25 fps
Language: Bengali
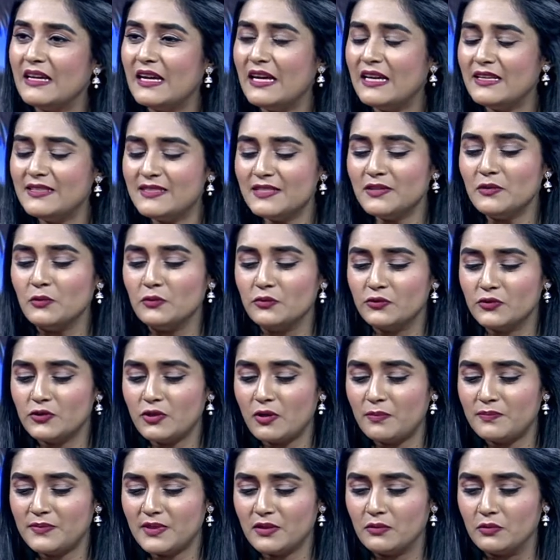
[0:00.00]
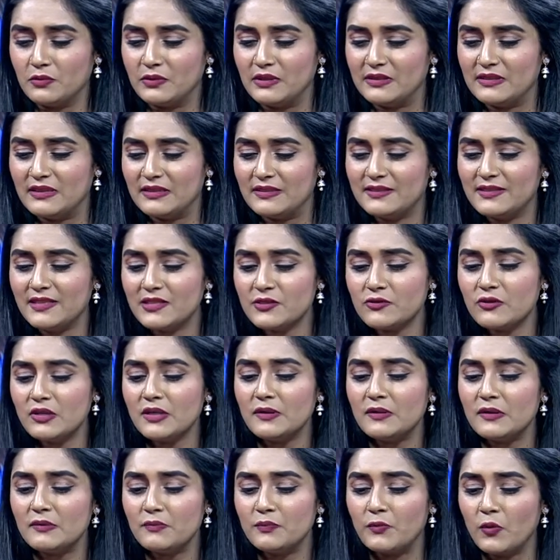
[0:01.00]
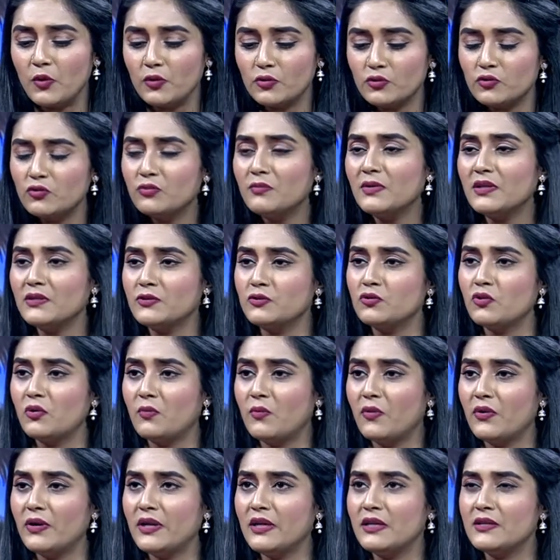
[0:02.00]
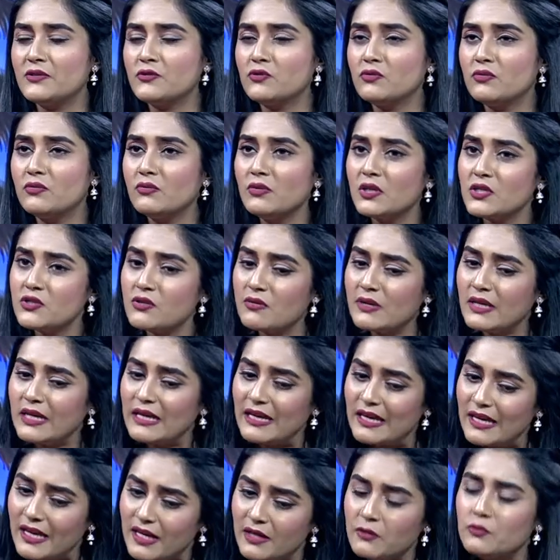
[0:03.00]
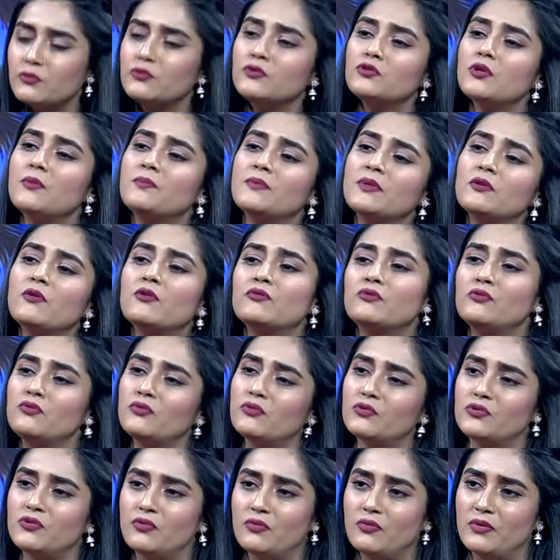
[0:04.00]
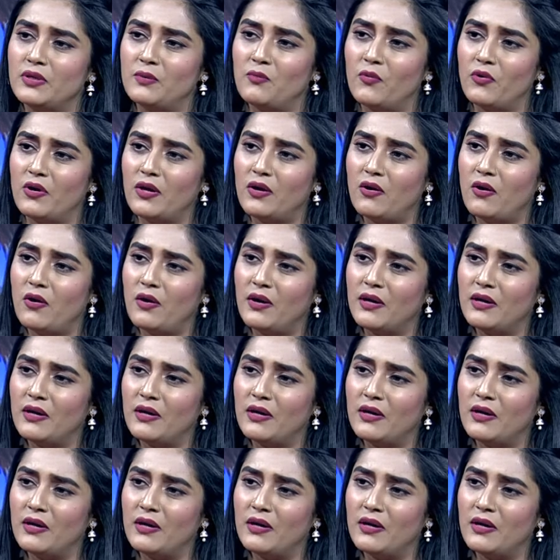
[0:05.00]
এই যে উৎসবটা হতে যাচ্ছে আসলে বর্তমান সময়ের জন্য আসলে এই উৎসবটা কতটুকু জরুরি মনে হয়